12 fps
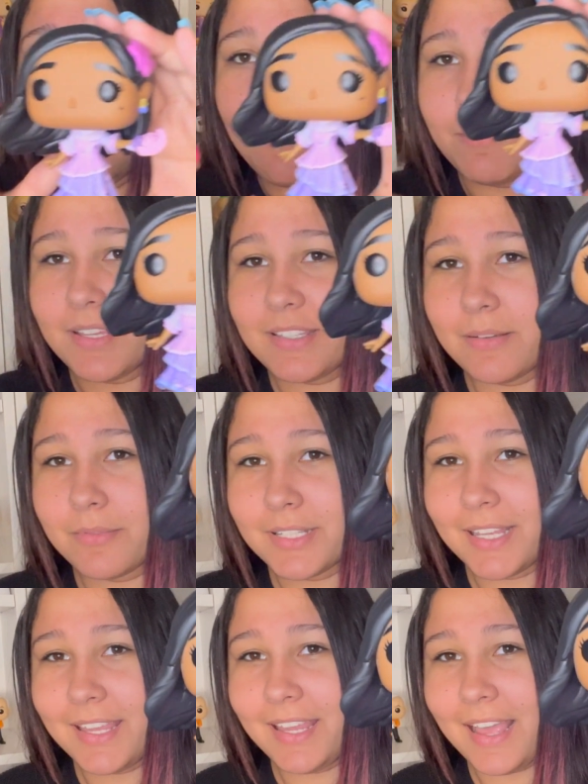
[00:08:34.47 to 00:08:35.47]
Mas temos
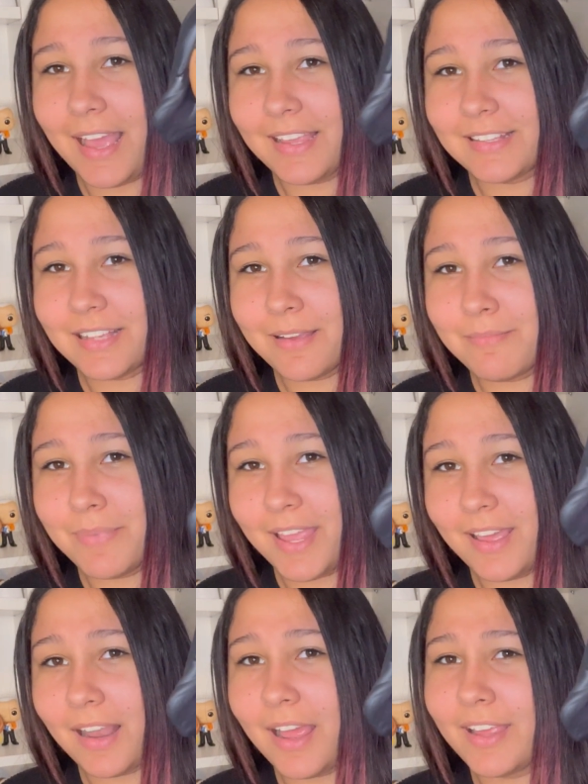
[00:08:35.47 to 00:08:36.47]
aqui a
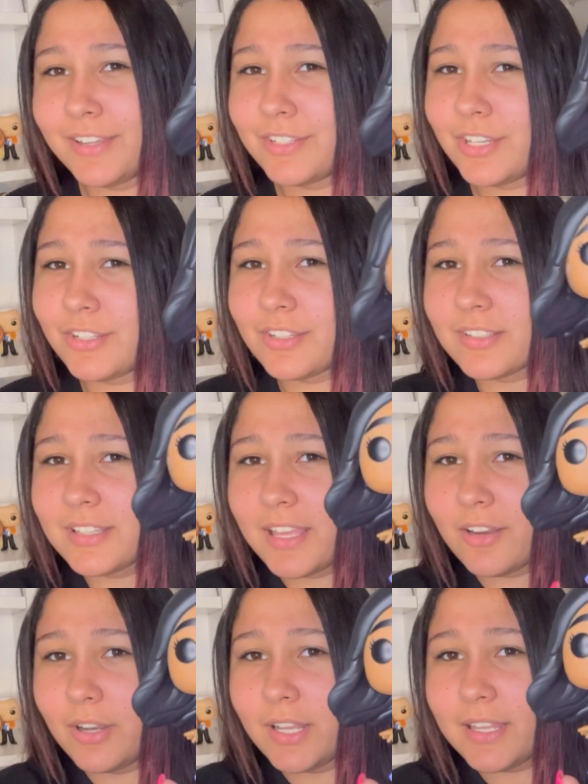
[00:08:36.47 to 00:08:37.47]
Isabela. Ai, gente,
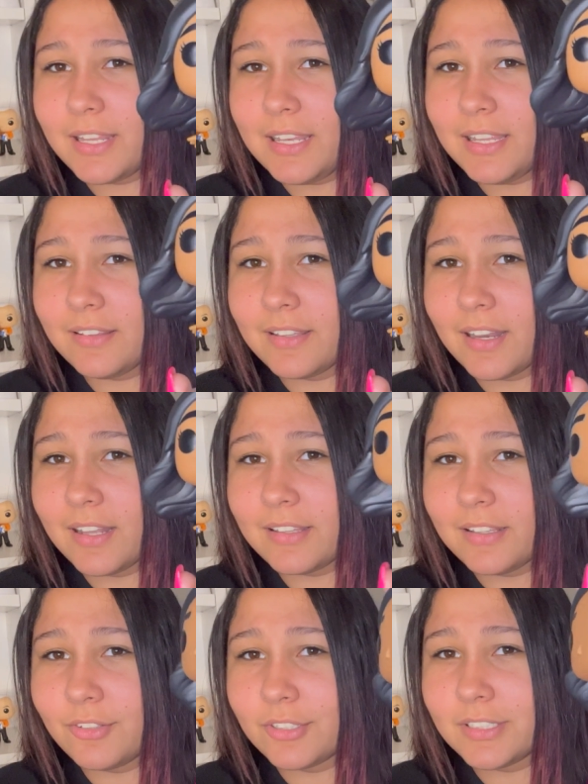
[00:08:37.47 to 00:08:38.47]
sério, olha que linda. Ela
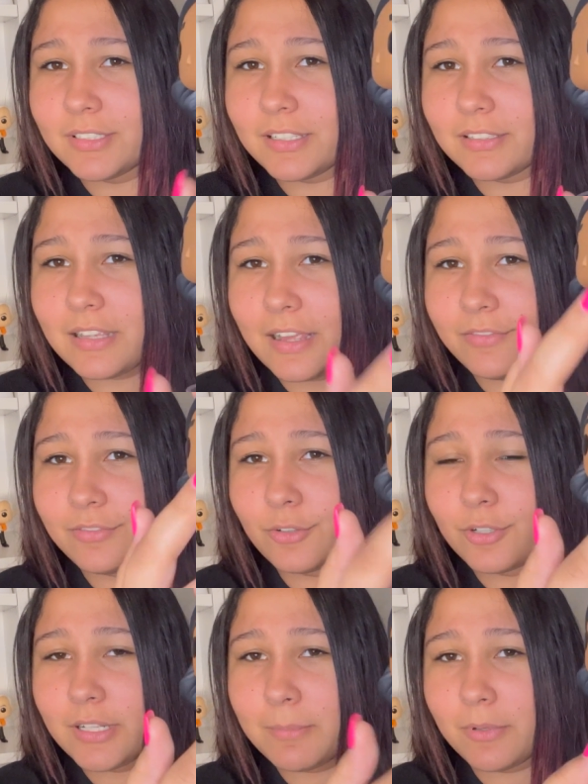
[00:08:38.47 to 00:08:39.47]
tem todas as, a
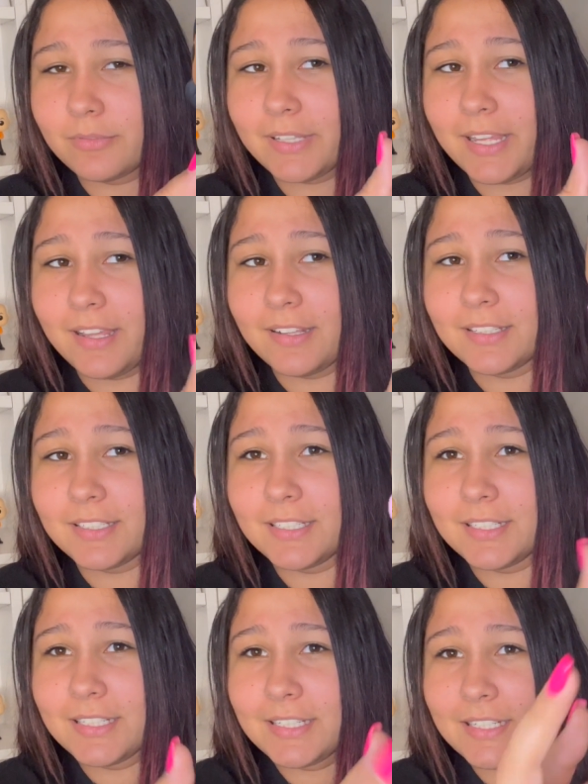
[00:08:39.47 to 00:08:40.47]
flor na mão dela.
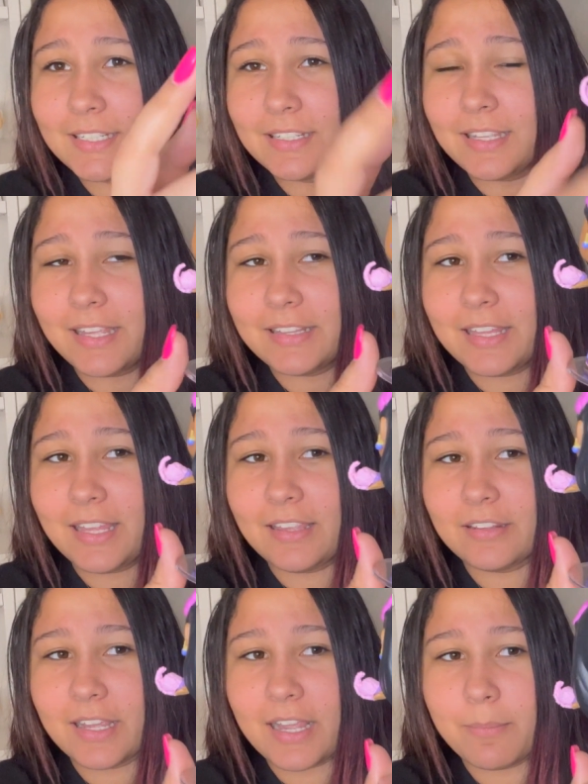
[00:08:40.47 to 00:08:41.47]
E aí
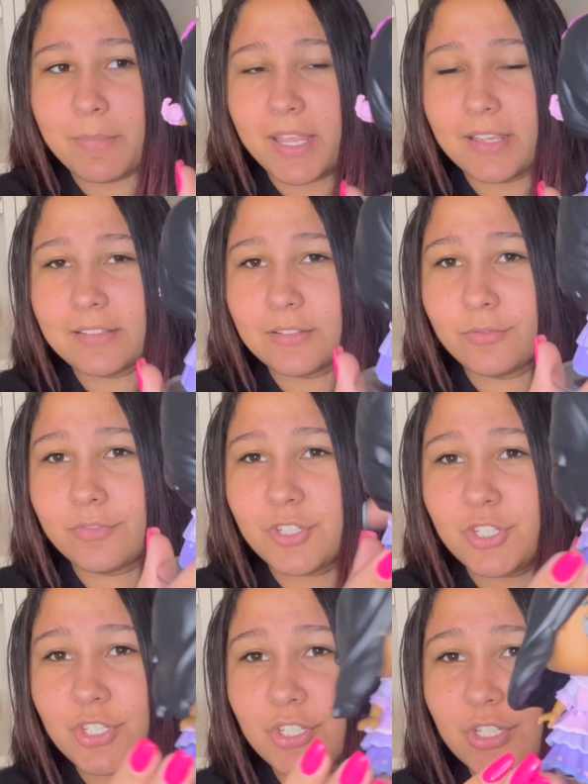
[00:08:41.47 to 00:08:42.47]
tem na cabeça o
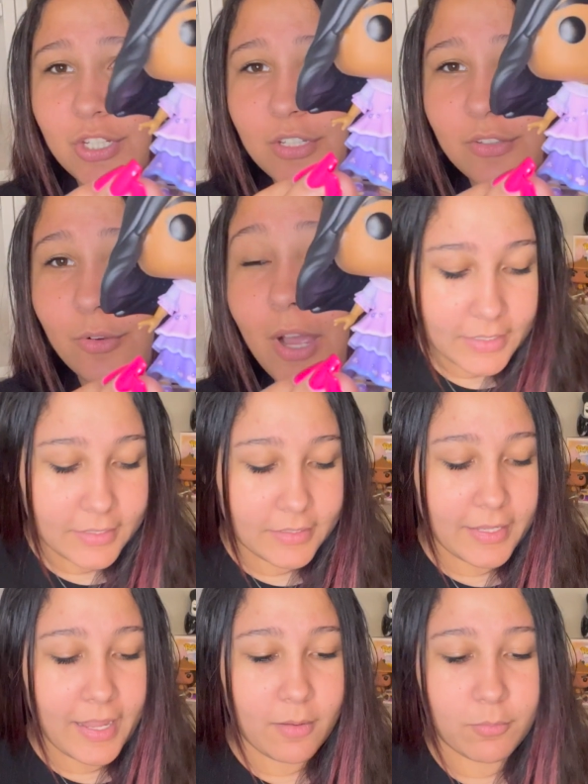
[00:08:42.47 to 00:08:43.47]
vestido.
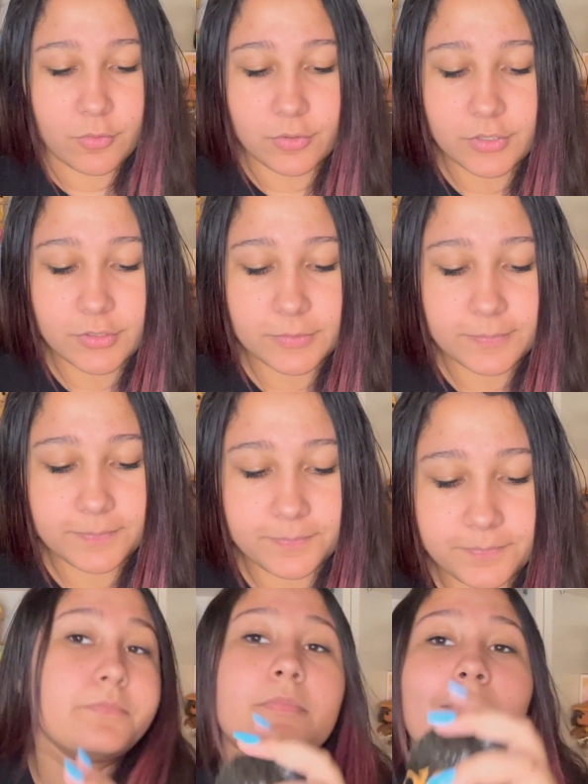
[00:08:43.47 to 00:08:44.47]
Temos
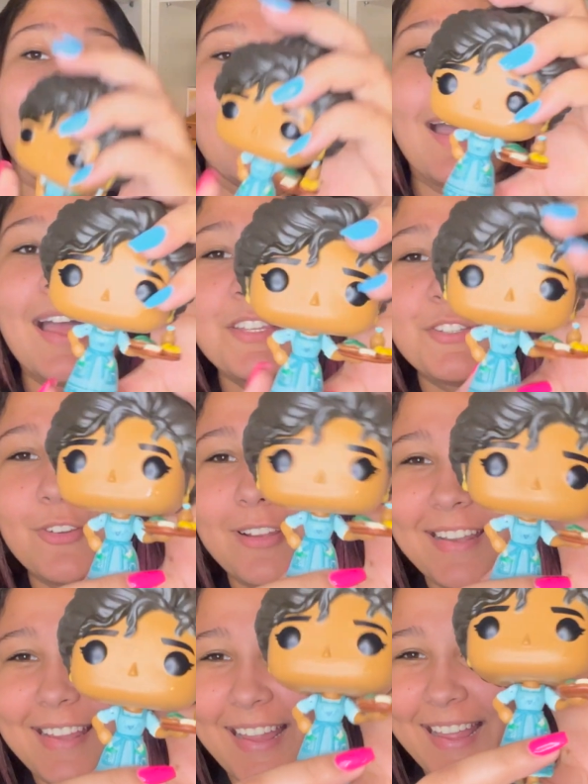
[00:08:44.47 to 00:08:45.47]
a
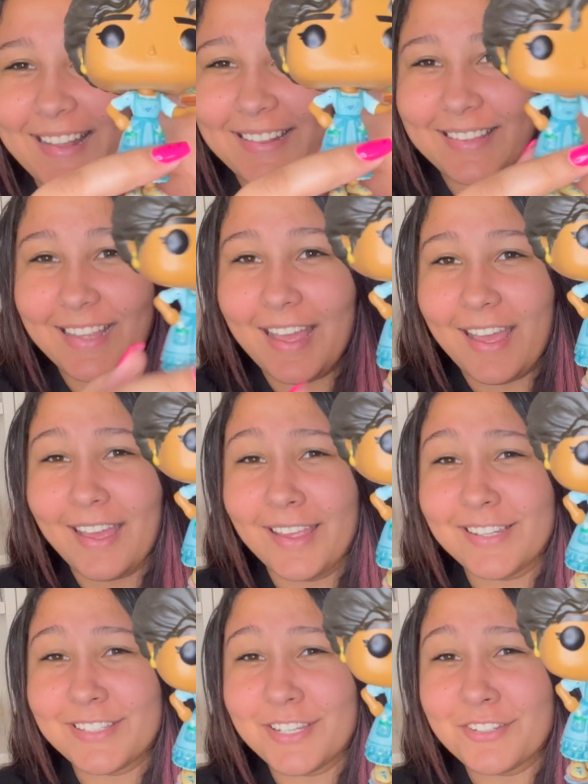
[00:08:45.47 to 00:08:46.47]
Julieta.
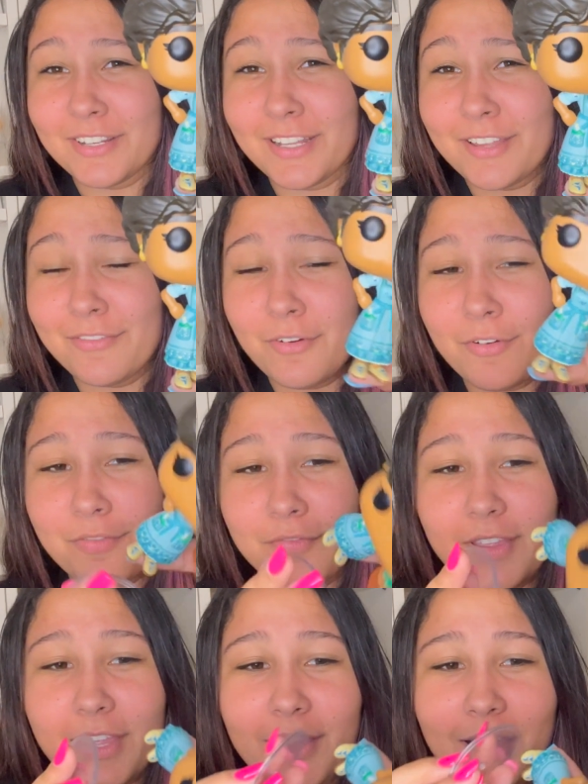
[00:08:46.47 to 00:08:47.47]
Ai, gente, olha que
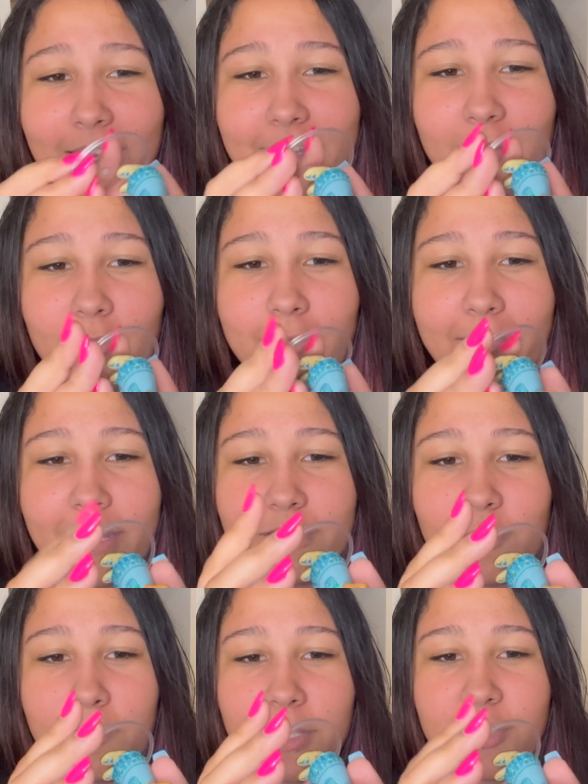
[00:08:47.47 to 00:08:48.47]
fofinha. Ela tá com
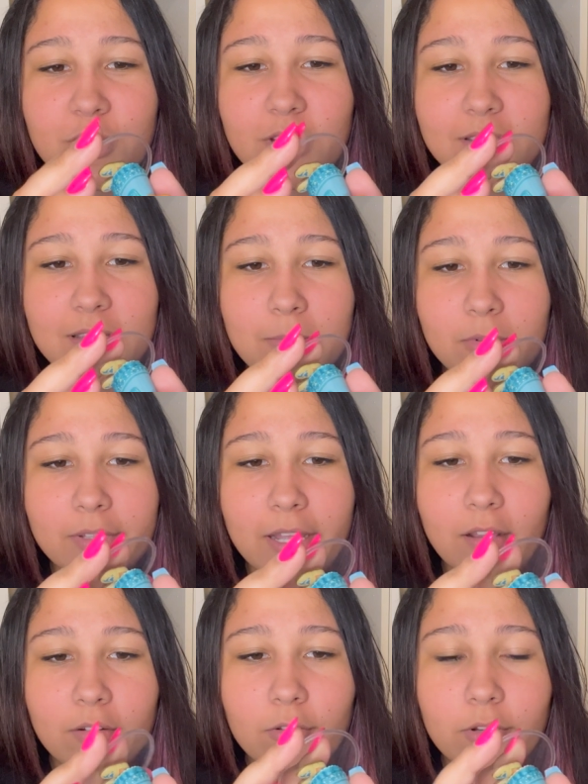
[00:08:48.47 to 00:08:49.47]
várias comidinhas na mão
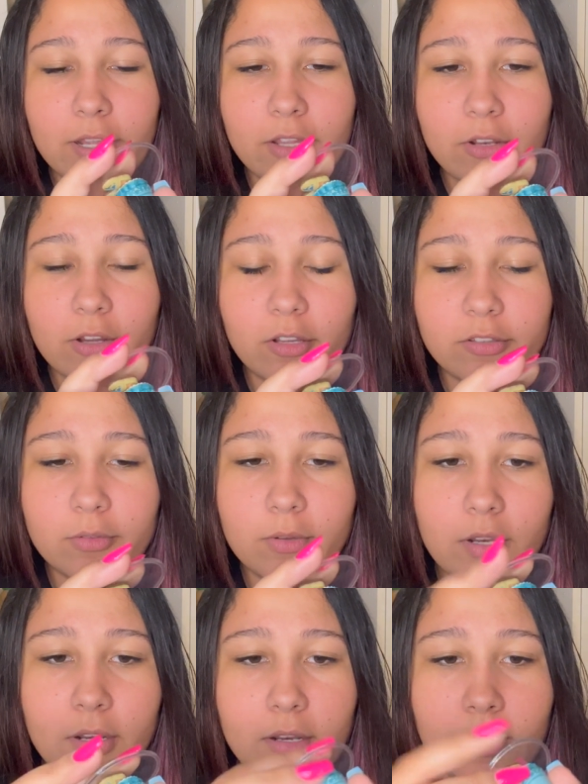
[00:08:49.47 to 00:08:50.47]
dela. Vou colocar aqui o negócio
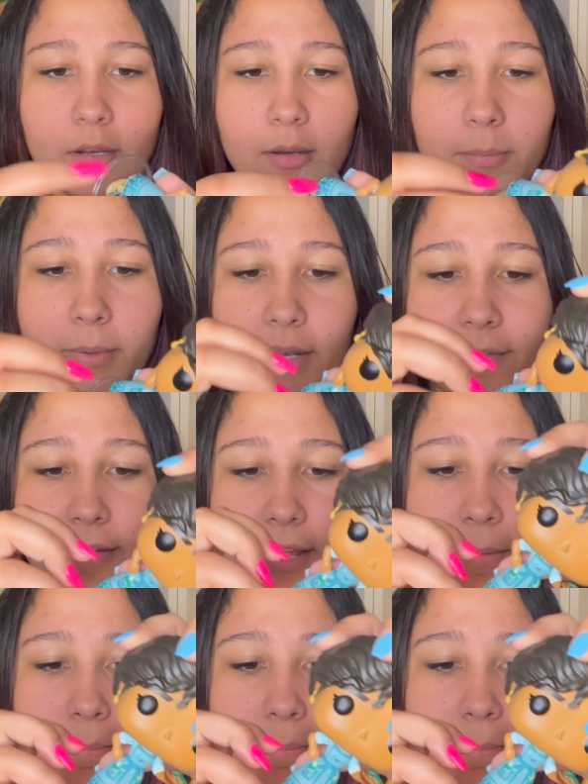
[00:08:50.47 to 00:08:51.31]
pra ela ficar em